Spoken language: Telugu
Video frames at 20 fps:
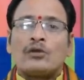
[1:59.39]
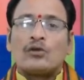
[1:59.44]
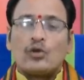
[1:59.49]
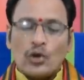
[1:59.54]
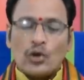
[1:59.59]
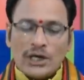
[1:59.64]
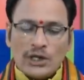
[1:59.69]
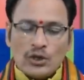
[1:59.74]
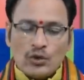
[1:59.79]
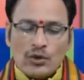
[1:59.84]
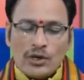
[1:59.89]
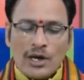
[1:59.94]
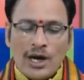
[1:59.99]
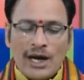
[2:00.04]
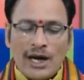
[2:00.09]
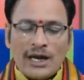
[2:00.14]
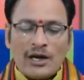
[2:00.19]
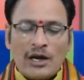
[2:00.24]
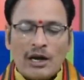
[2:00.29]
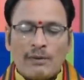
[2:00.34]
సుఖ
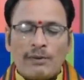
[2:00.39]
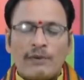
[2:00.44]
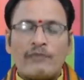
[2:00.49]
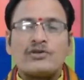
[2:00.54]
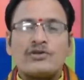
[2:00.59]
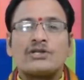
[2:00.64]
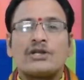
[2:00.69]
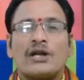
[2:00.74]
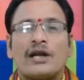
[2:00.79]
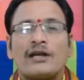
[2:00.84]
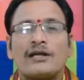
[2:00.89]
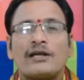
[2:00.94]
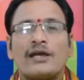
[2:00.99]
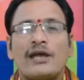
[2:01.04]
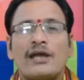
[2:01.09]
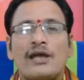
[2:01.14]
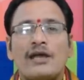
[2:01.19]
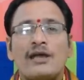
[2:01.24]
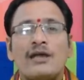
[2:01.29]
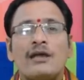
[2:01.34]
దుఃఖాలను
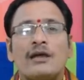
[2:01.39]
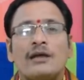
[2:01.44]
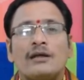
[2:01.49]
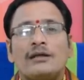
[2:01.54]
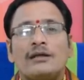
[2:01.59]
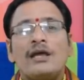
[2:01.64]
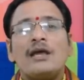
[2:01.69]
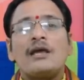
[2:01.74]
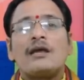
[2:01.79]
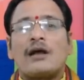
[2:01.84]
అనుభవించడానికి ఈ